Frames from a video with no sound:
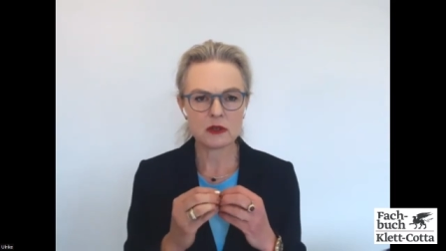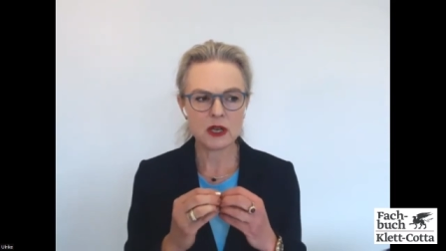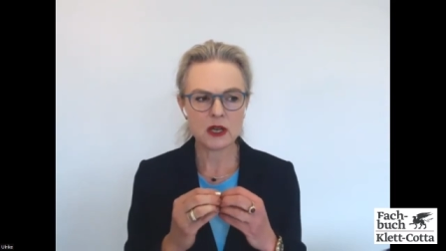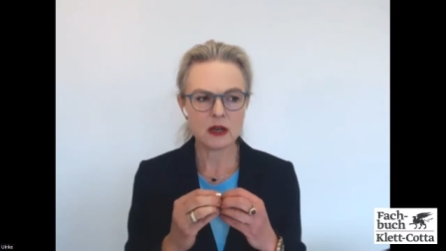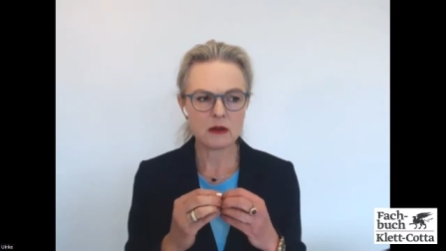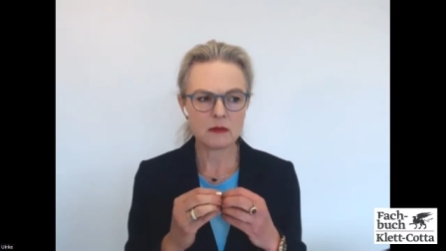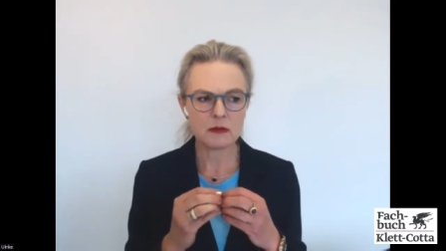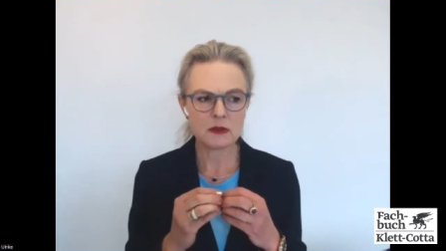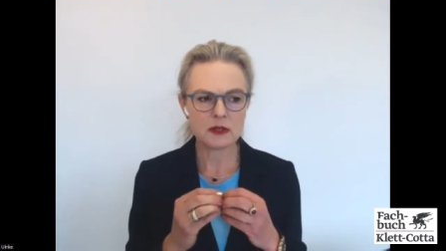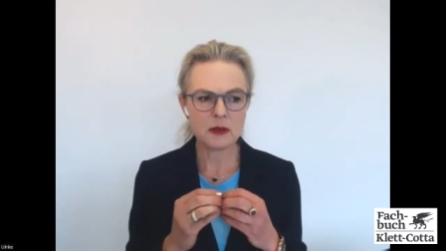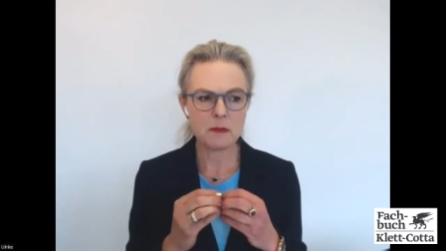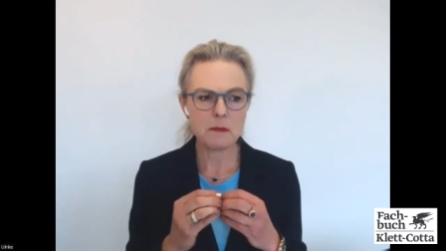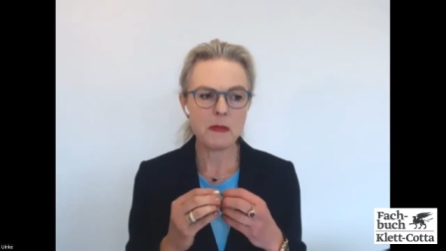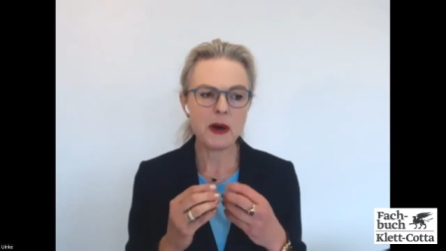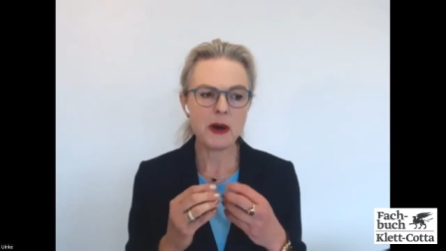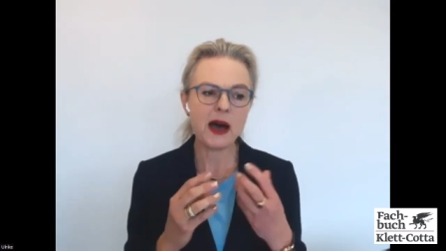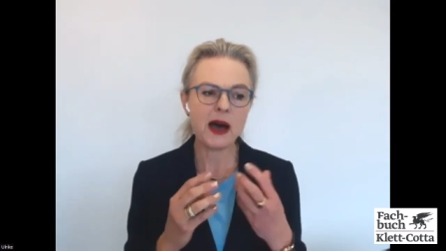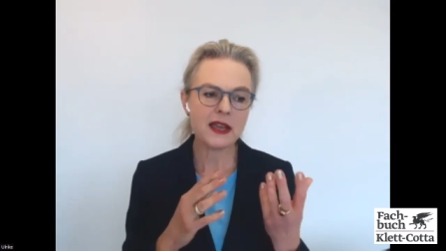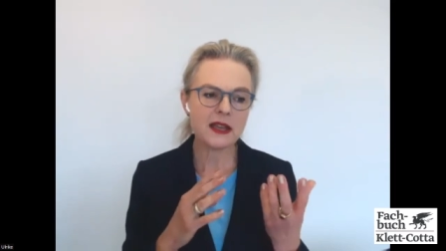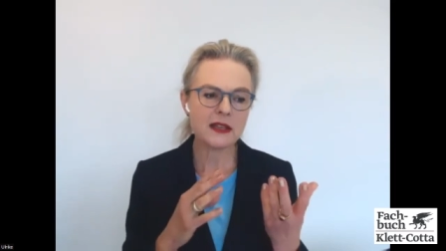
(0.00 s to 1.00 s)
ja,
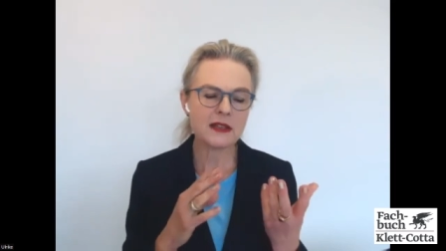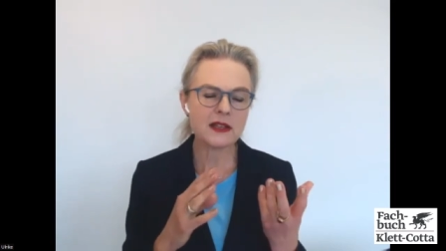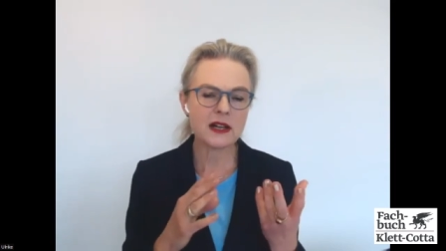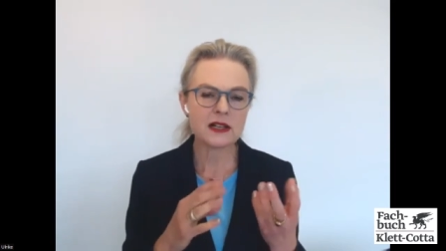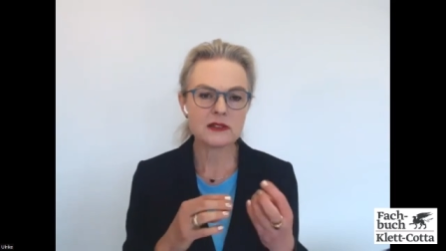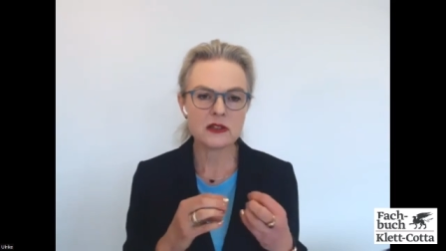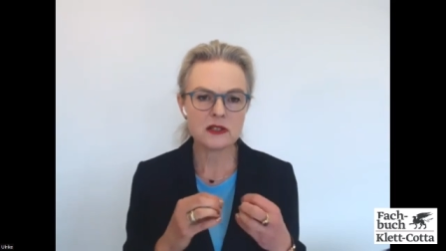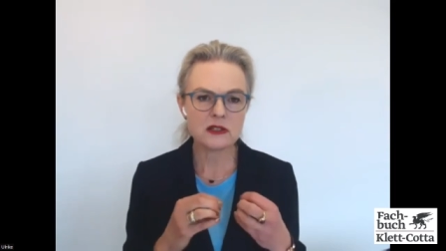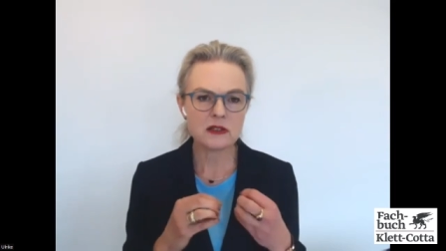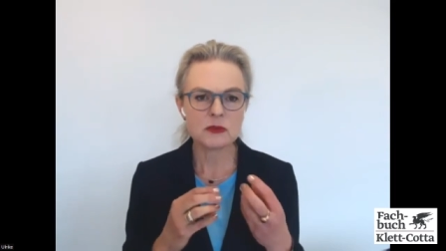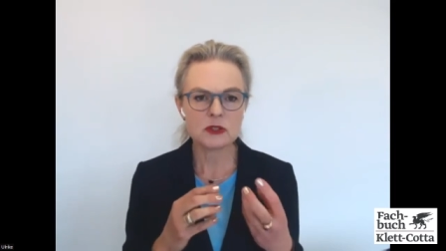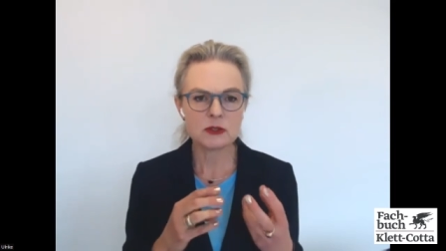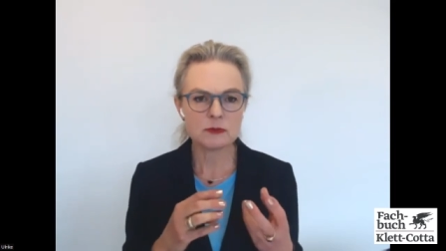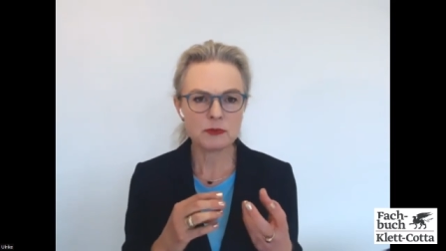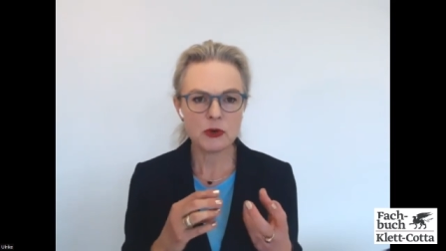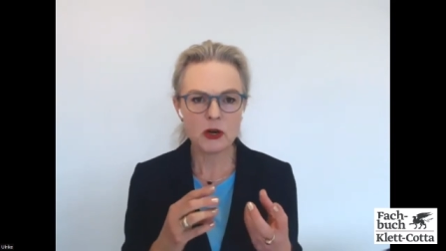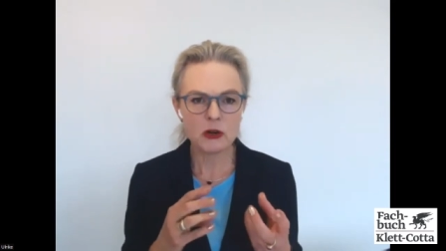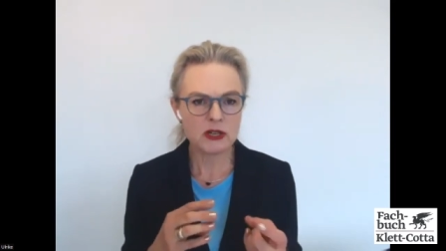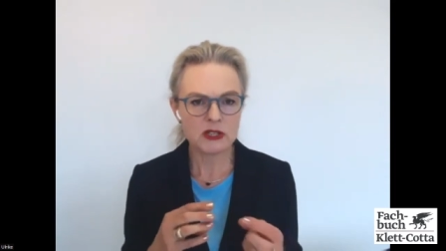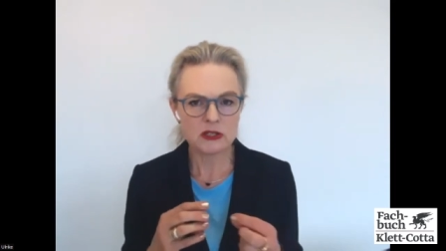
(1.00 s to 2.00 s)
dem Mind, also nicht dem
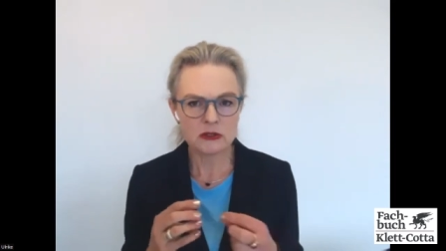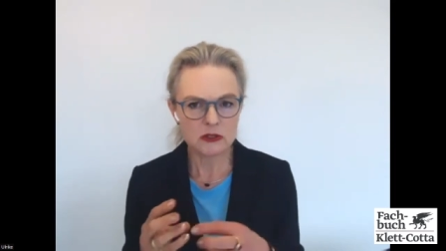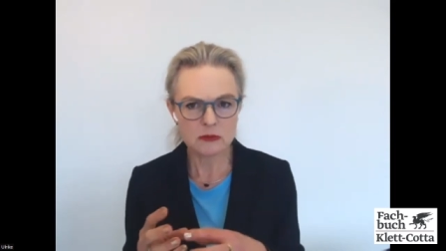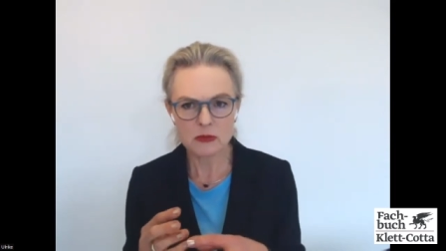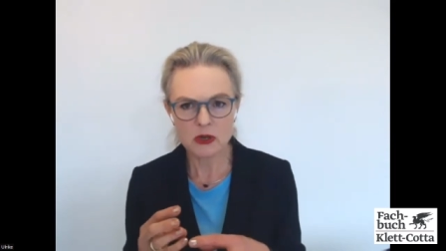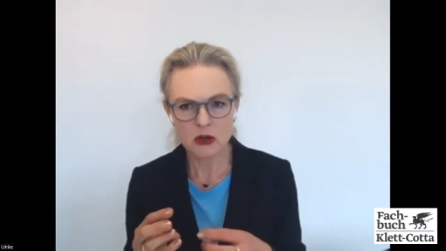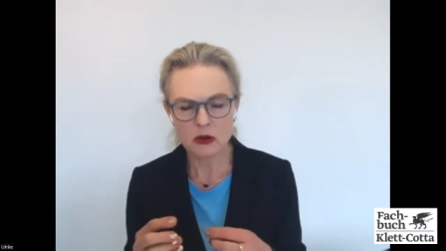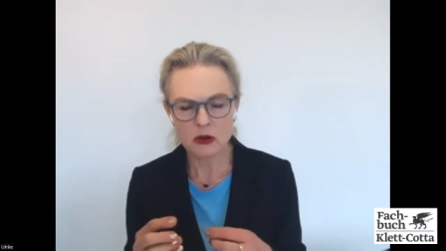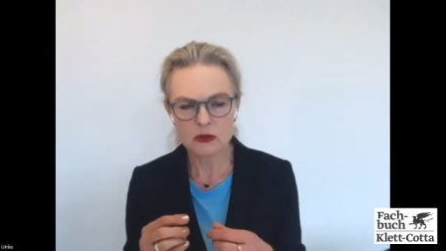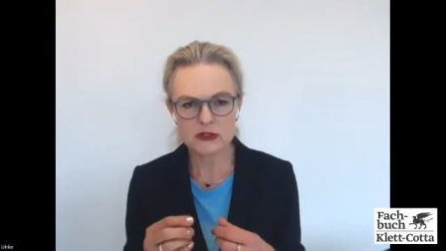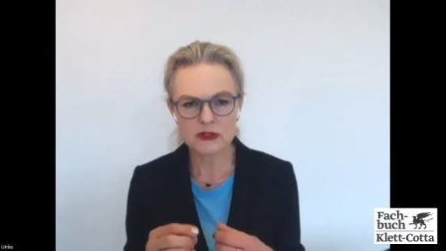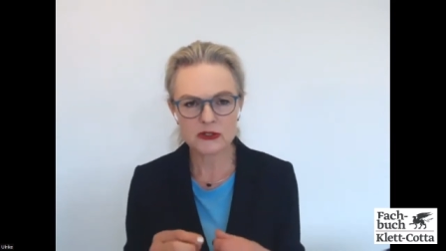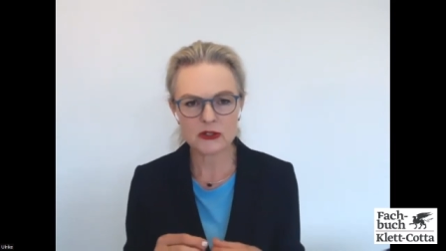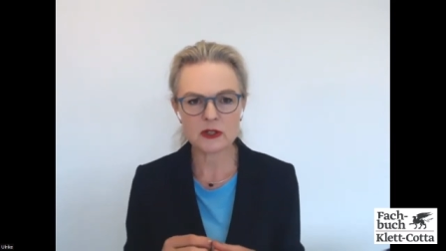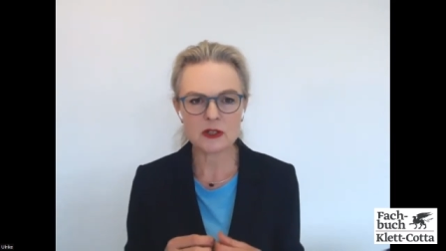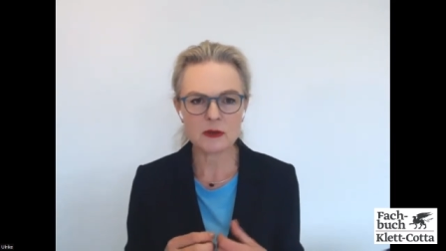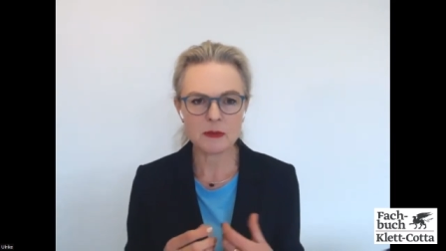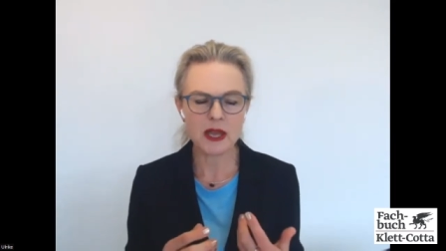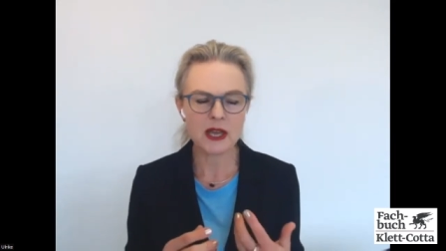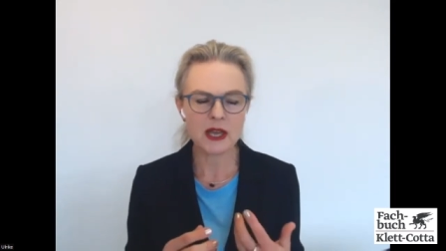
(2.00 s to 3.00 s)
Spirit und dem Ghost,
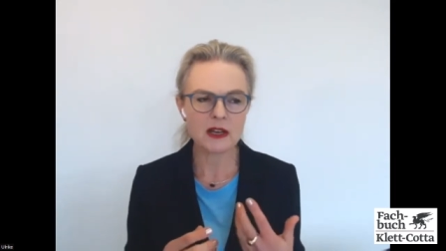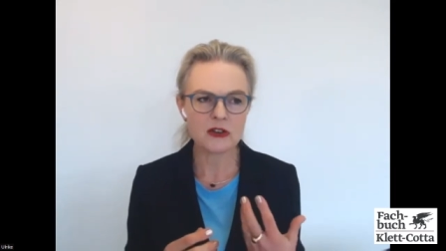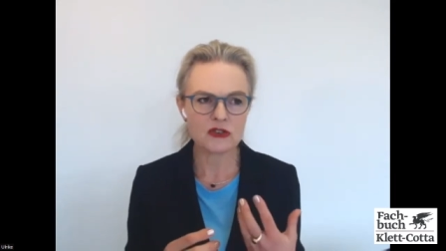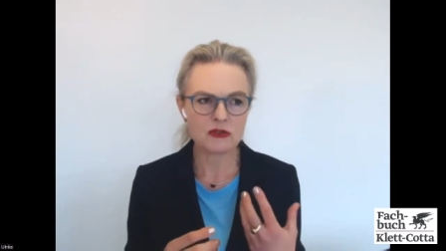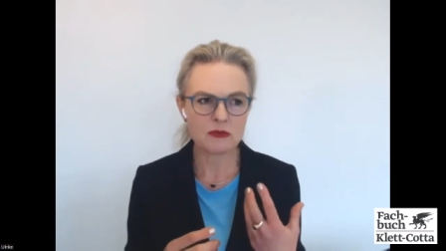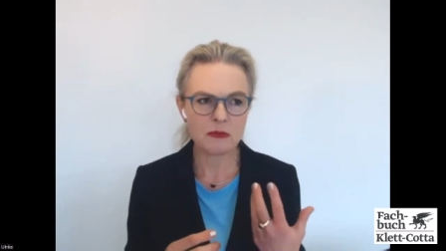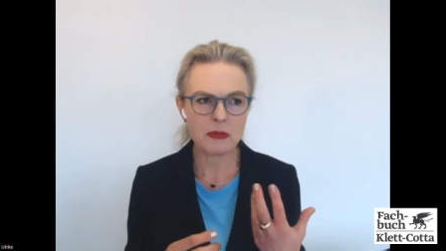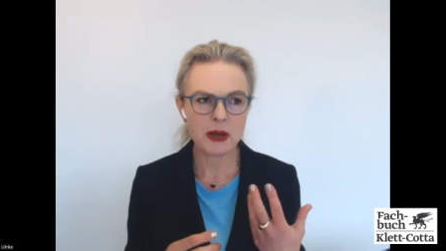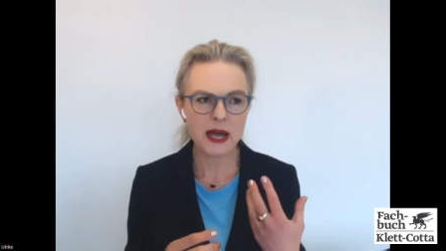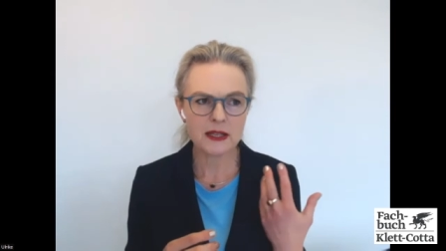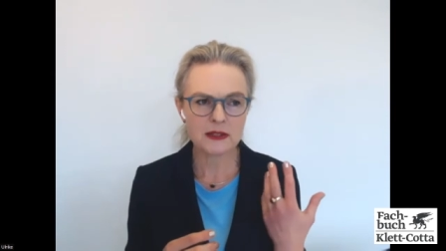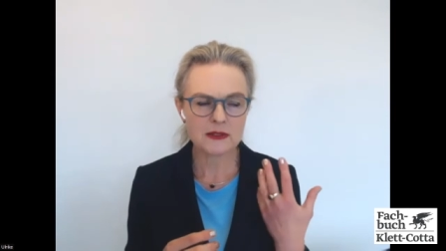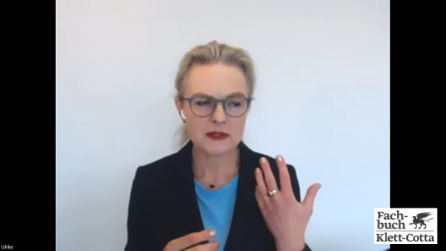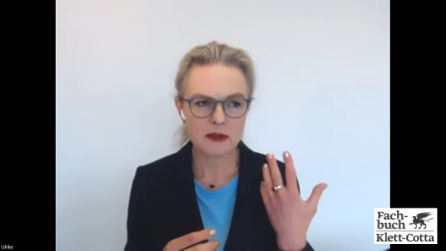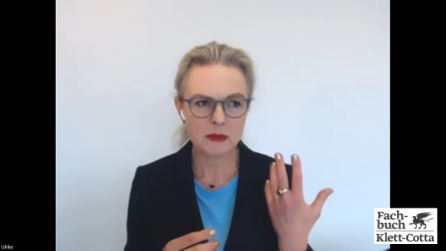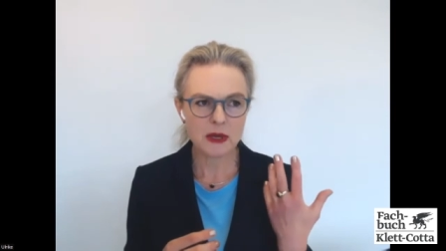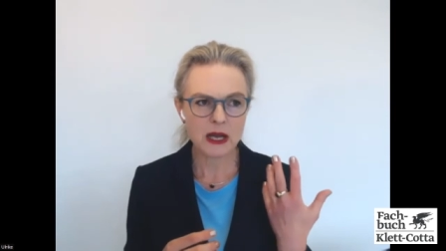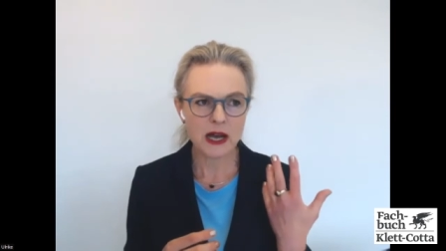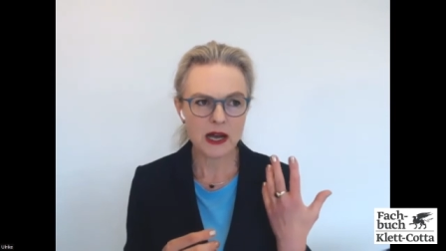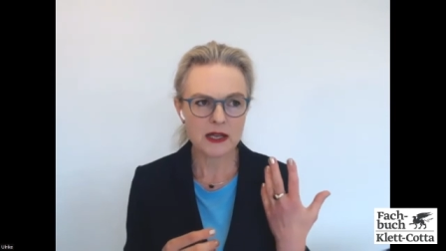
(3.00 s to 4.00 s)
sondern dem englischen Mind,
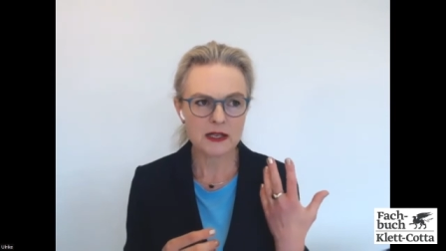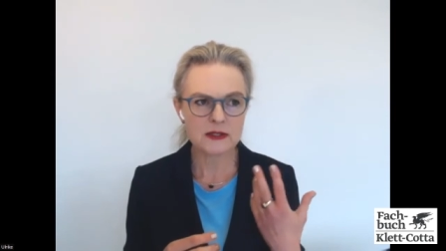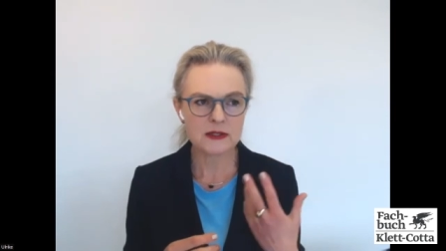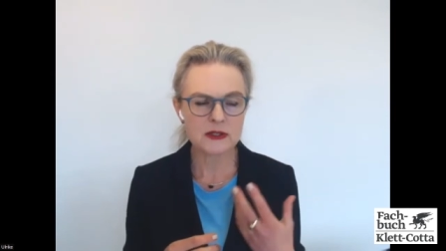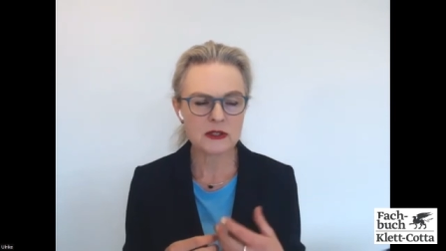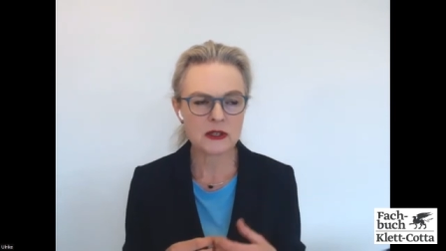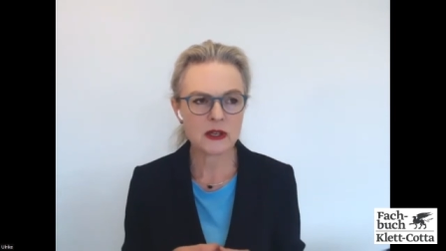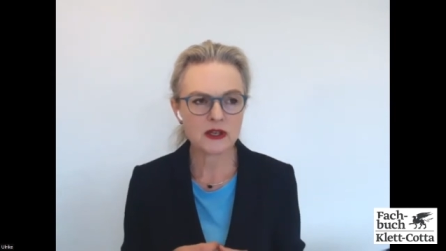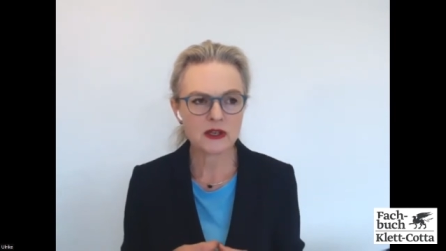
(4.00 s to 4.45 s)
dem Geist.